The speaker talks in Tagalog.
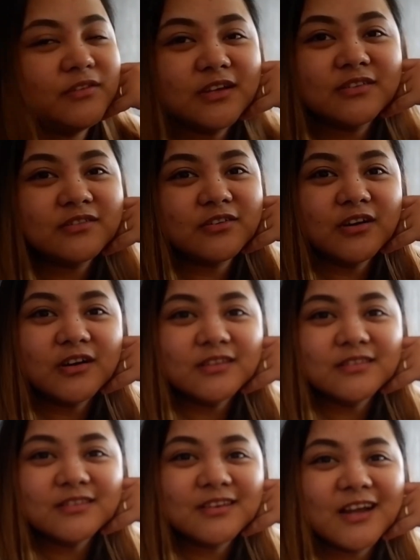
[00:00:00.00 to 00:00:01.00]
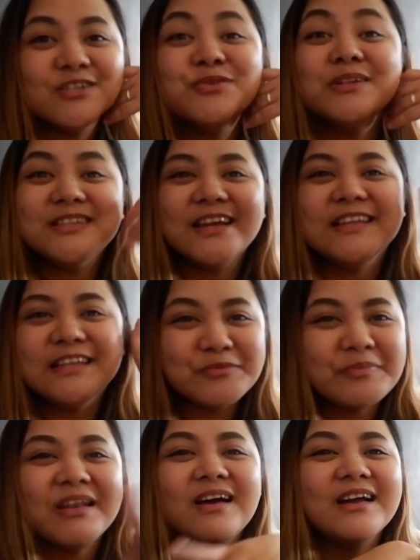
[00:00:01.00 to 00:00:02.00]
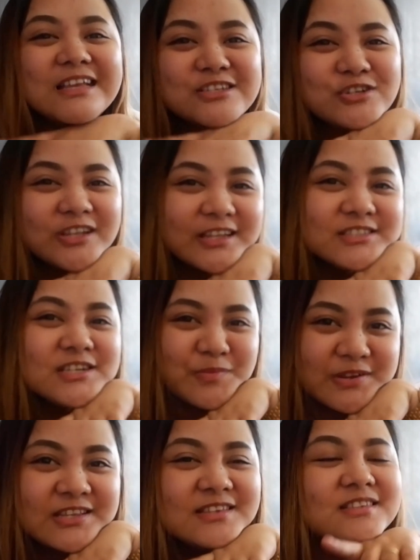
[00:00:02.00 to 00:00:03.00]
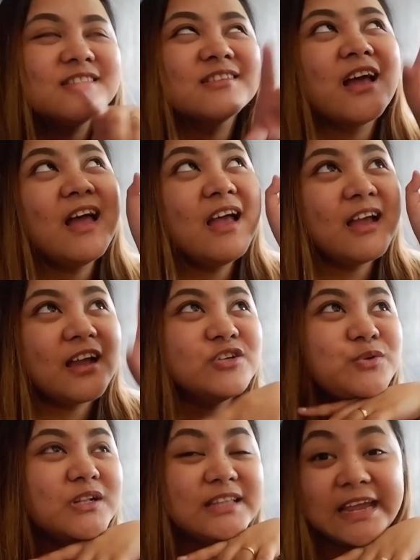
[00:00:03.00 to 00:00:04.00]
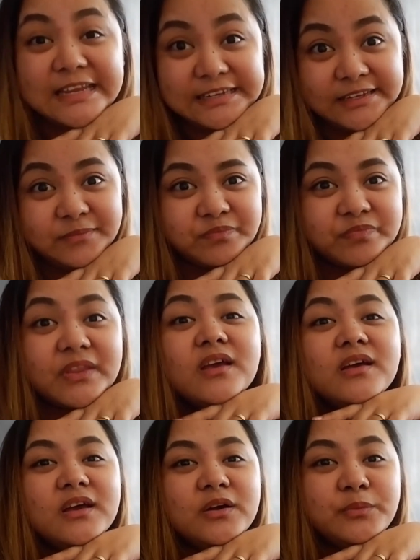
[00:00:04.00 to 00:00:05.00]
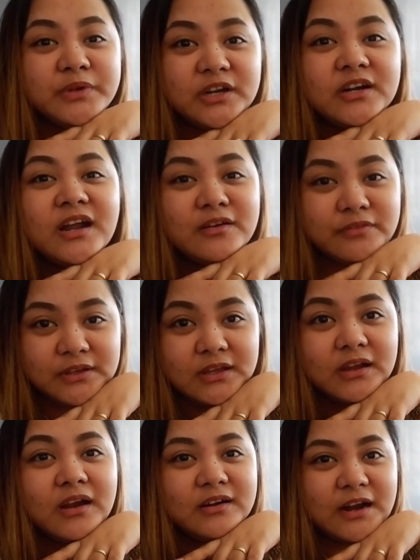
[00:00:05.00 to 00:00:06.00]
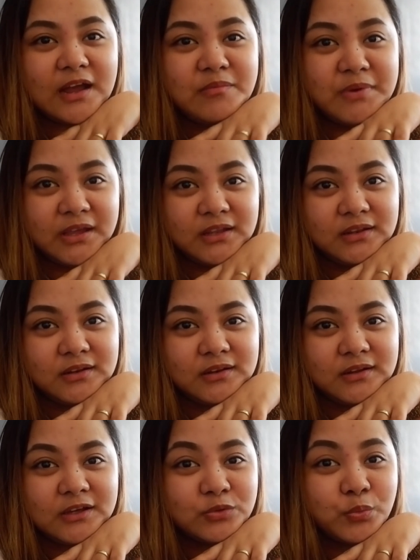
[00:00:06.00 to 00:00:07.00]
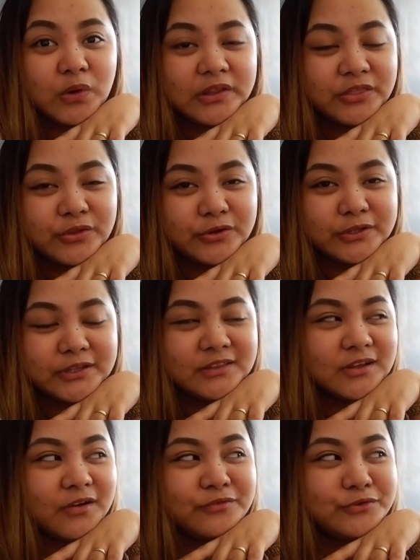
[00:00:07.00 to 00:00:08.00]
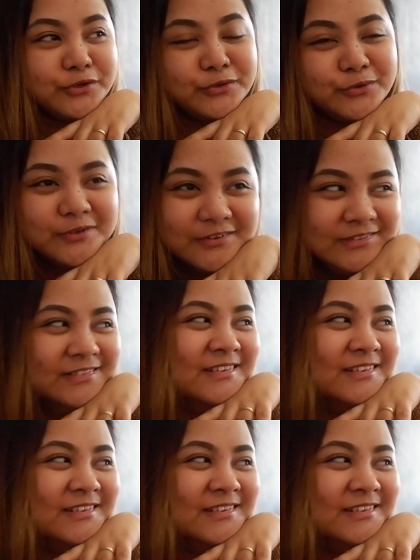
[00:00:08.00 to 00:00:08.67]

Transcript: restaurant. Casual dining yun pala. Kitsune, Japanese casual dining. We are having ramen at 1.30 in the afternoon.